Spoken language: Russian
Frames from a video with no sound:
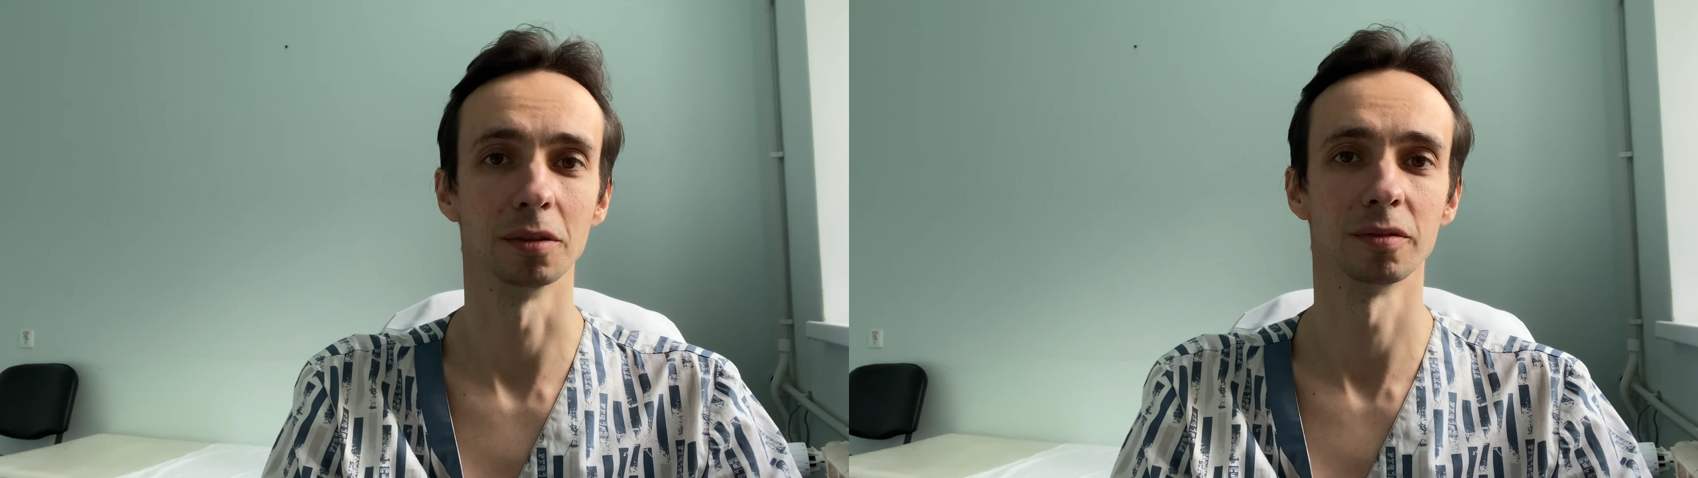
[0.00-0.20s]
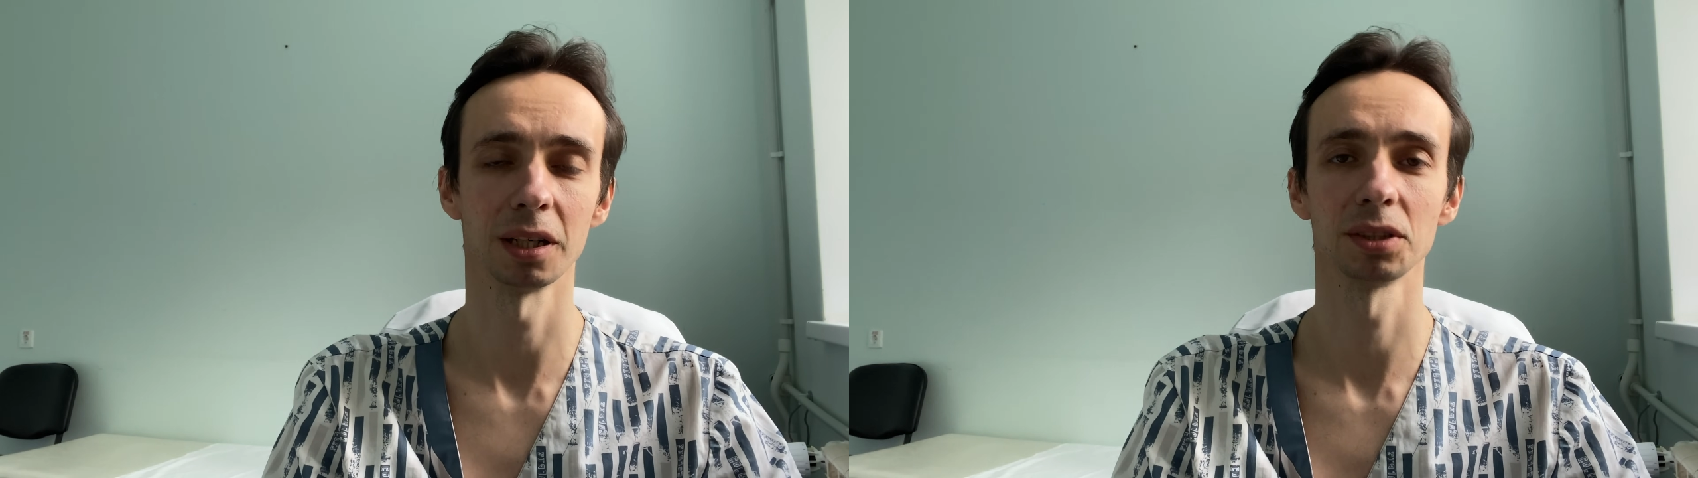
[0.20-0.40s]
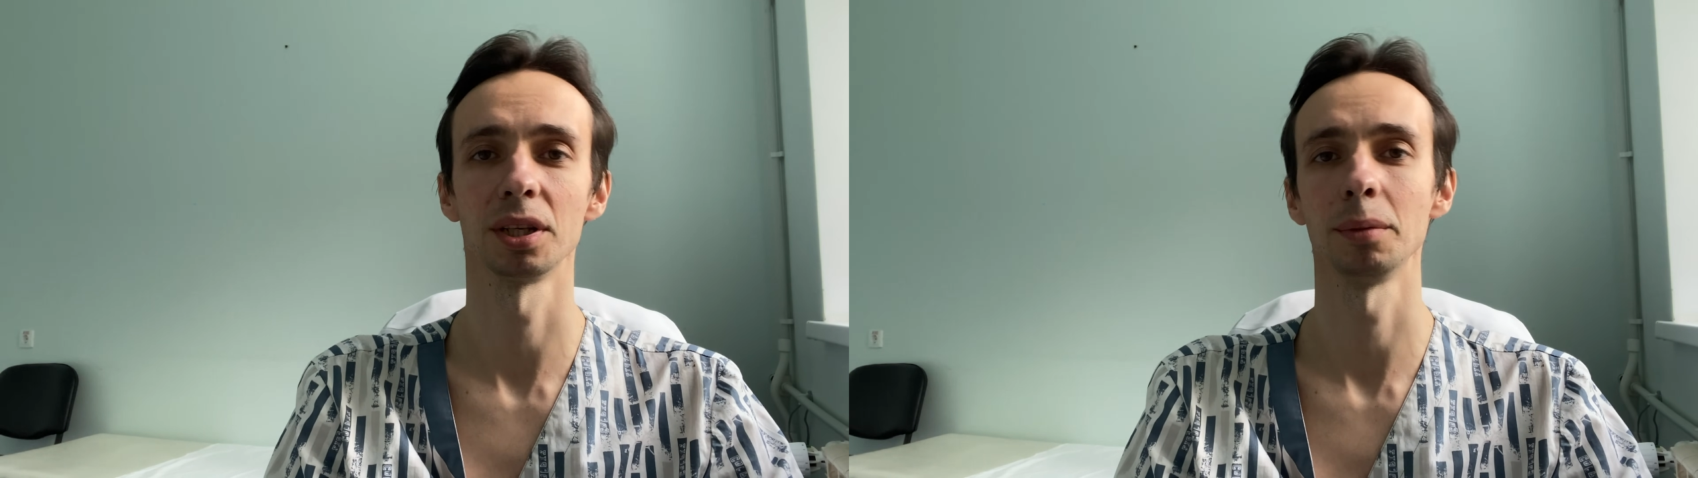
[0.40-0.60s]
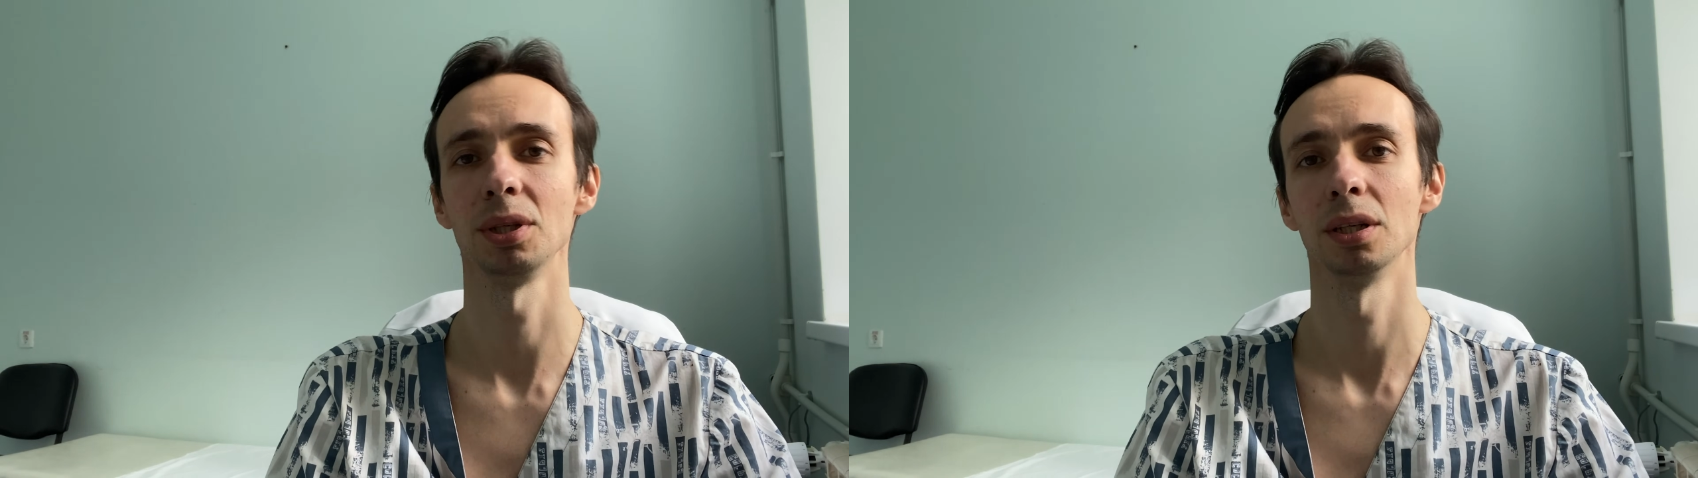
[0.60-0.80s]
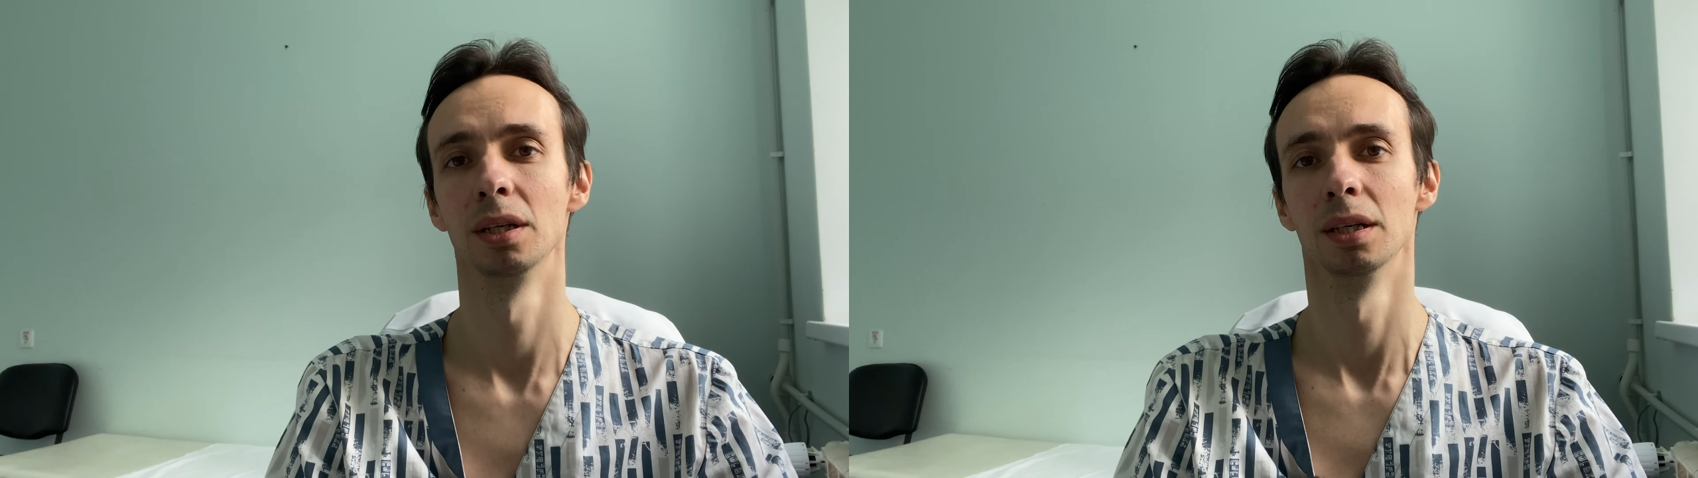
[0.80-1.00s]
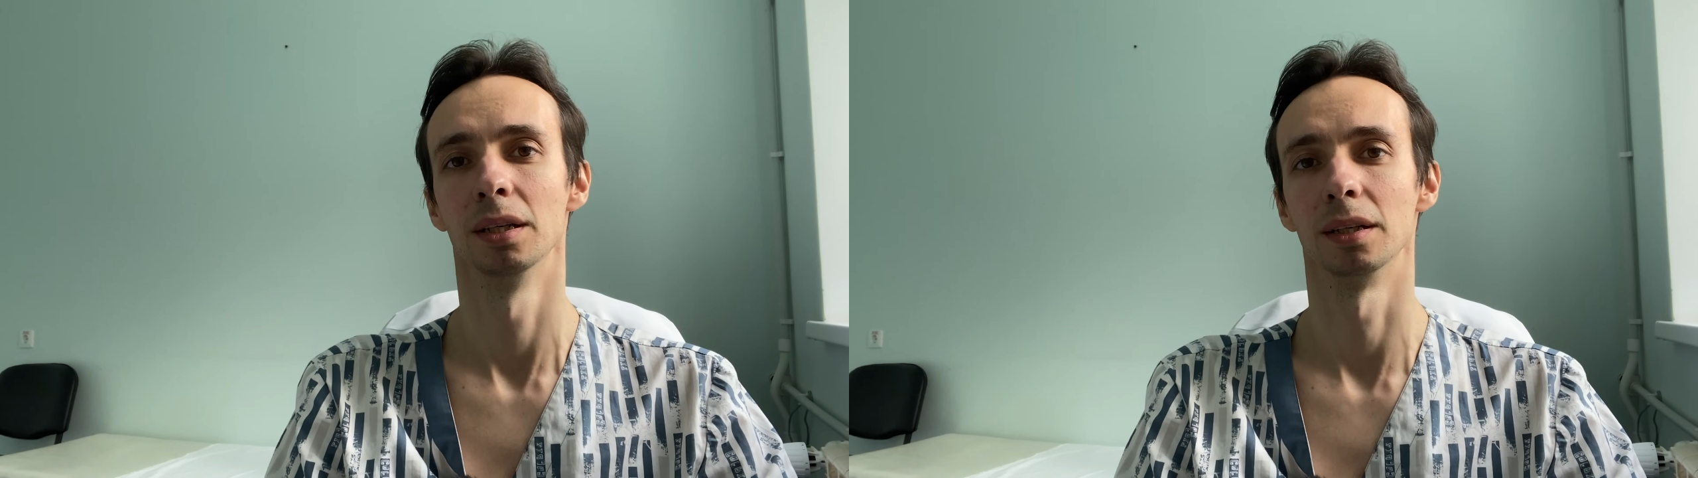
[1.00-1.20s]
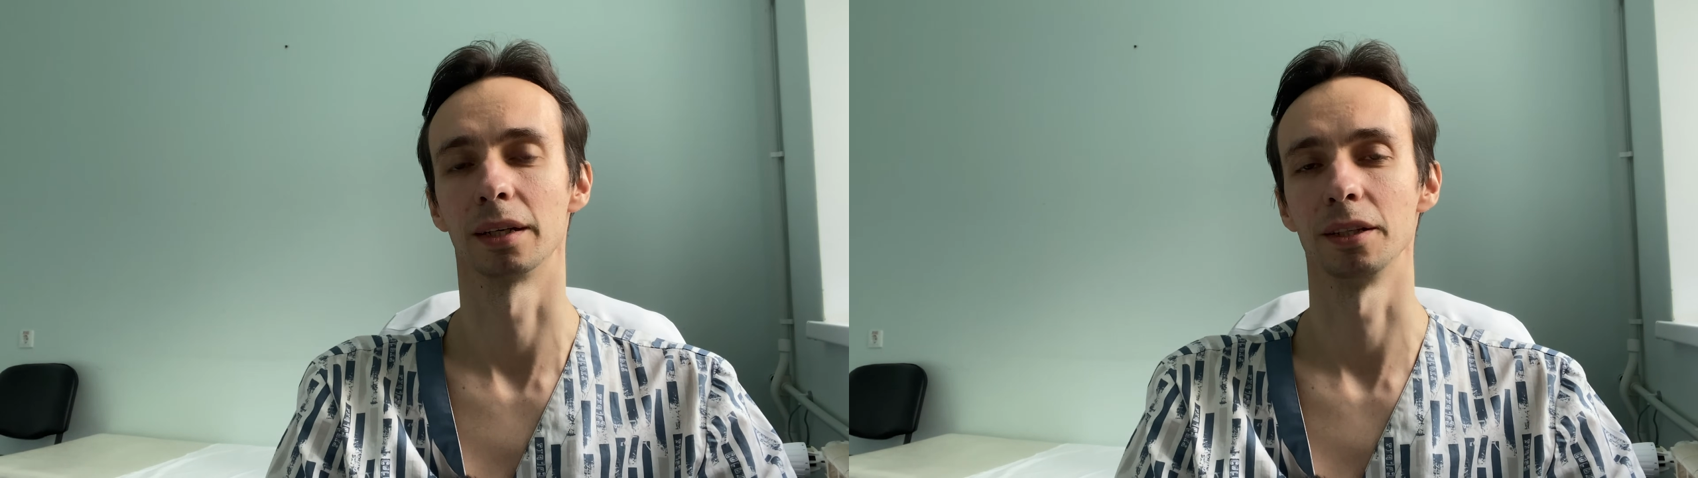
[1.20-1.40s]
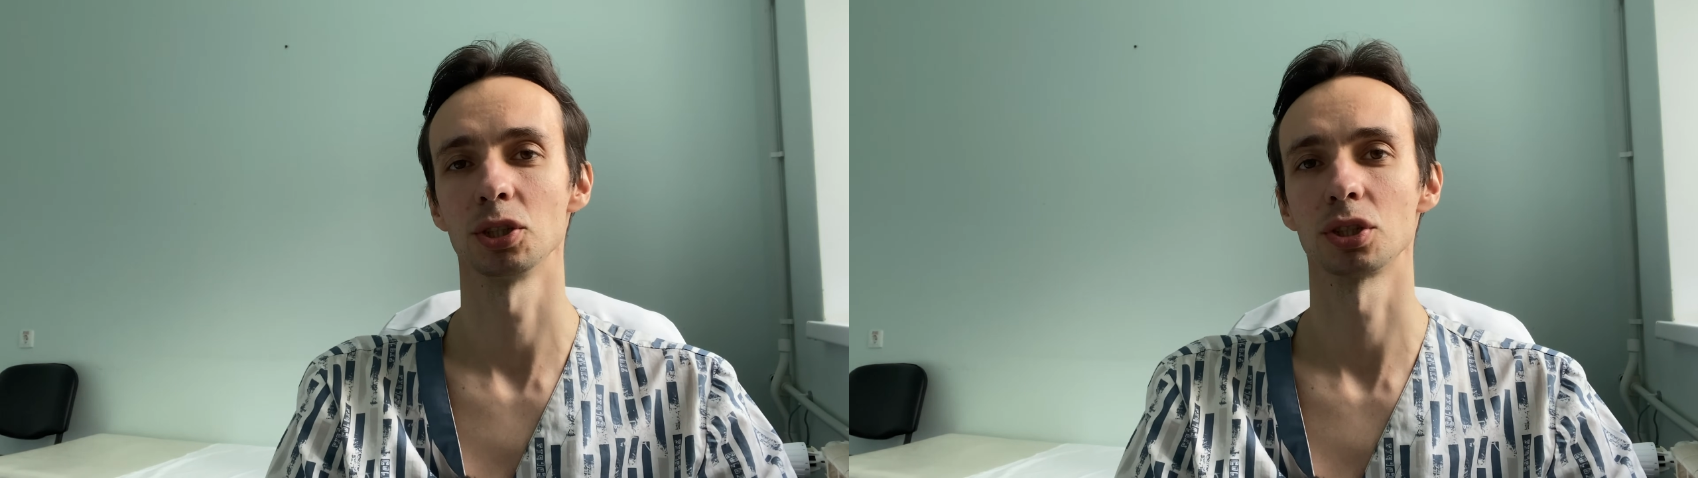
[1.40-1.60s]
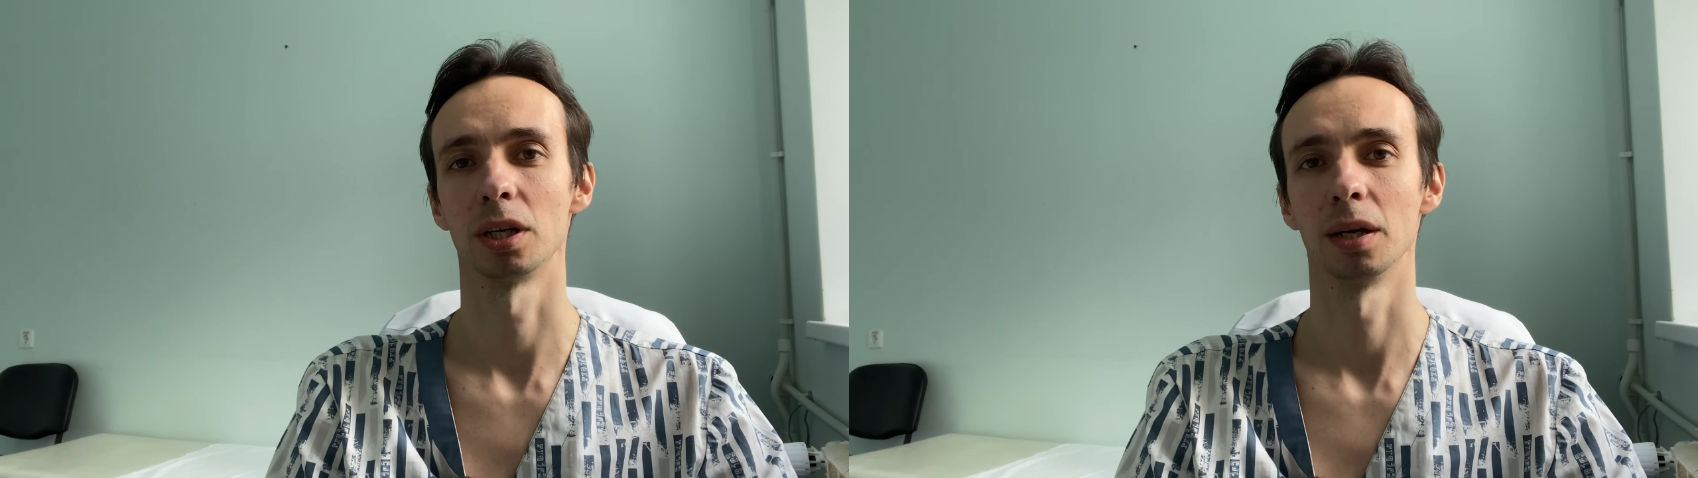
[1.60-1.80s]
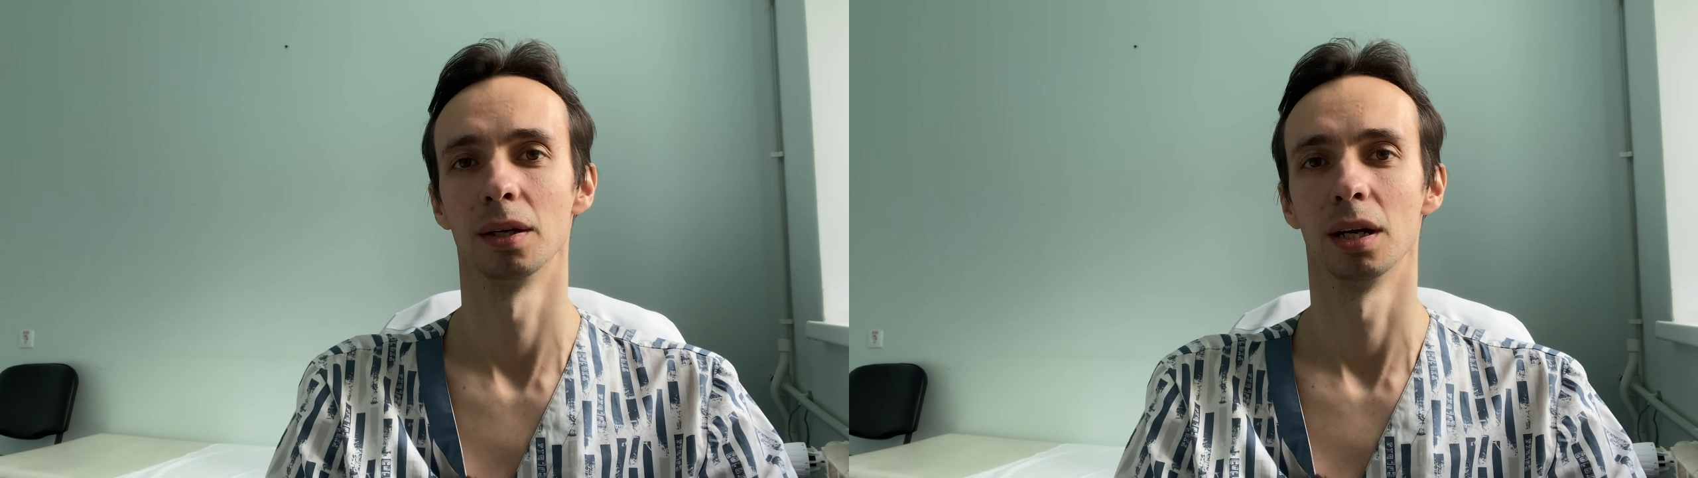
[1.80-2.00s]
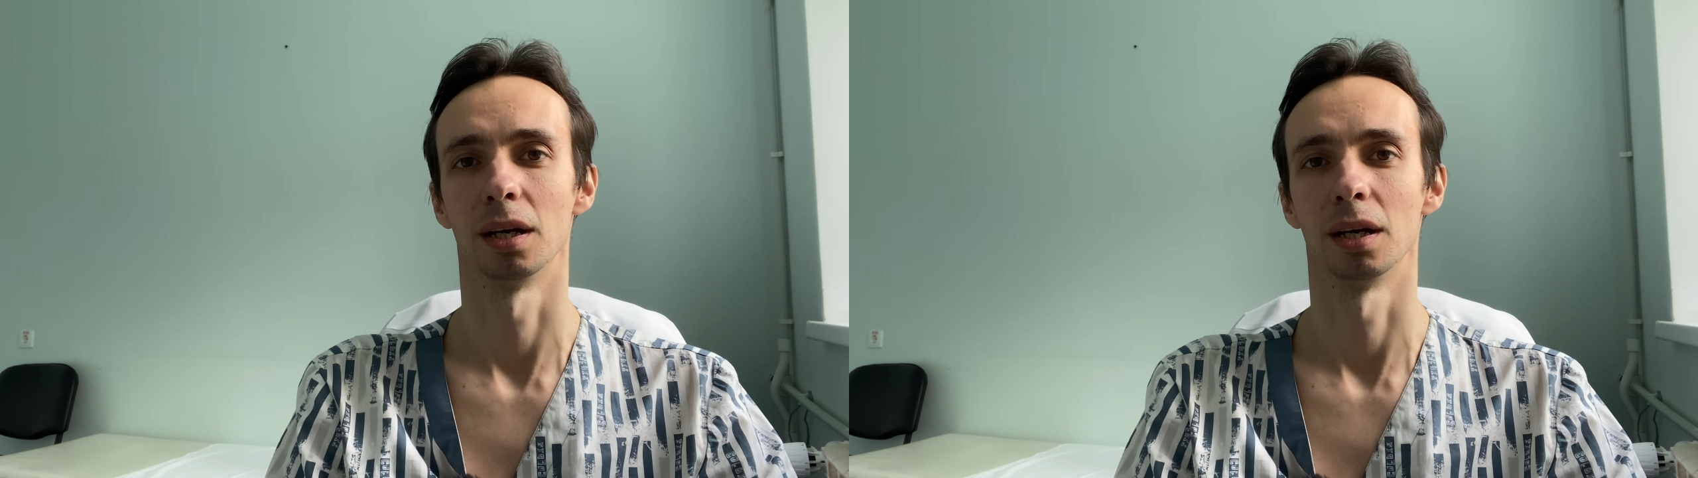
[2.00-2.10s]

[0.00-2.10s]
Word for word: факторами, э, конечно,